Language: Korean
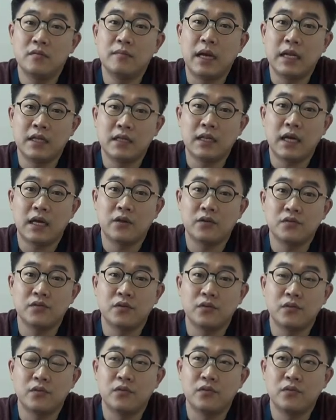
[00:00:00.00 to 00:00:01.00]
거를 많이
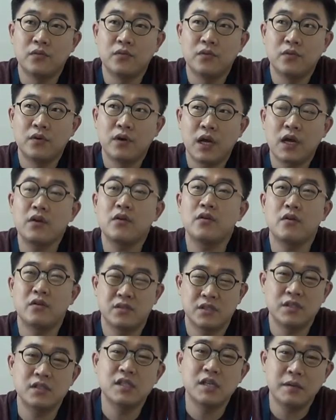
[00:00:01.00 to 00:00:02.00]
다렸었고 한경이
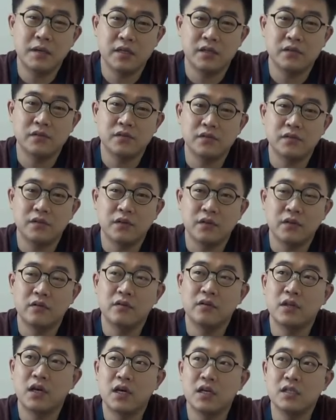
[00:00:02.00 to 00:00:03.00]
거 진짜 많이 했었어요.
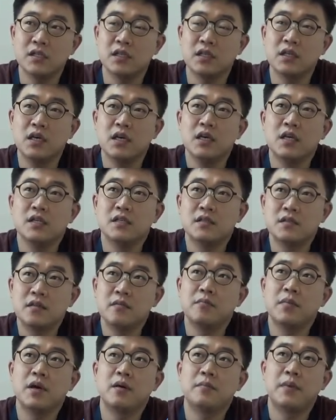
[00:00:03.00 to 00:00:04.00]
그러다가 이제
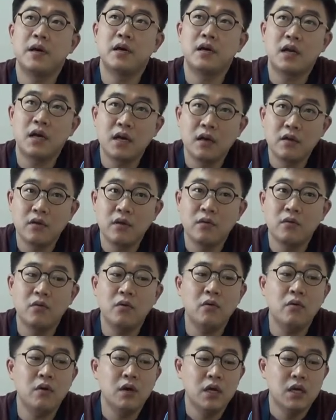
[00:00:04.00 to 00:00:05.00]
스팀팡팡을 하게
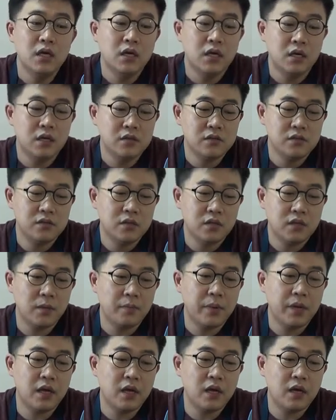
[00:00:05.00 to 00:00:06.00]
되고 그래서 이제
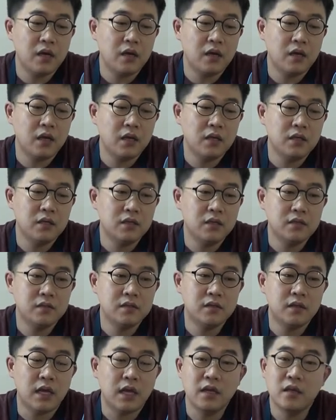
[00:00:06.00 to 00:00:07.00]
테팔에 이
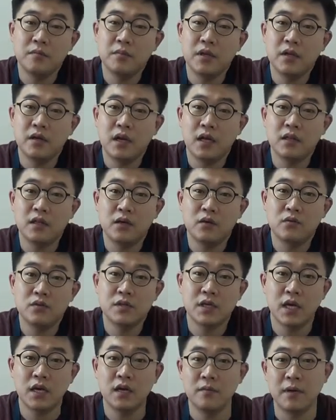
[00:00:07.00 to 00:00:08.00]
다리미를
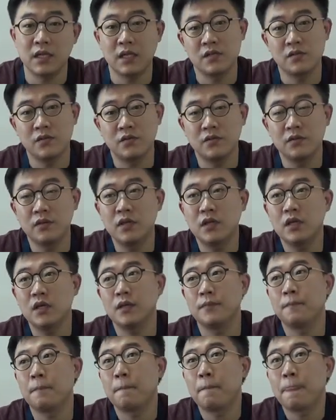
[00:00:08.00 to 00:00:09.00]
한다고 제안을
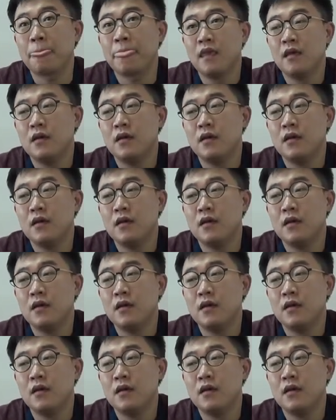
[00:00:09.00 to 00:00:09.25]
받았었는데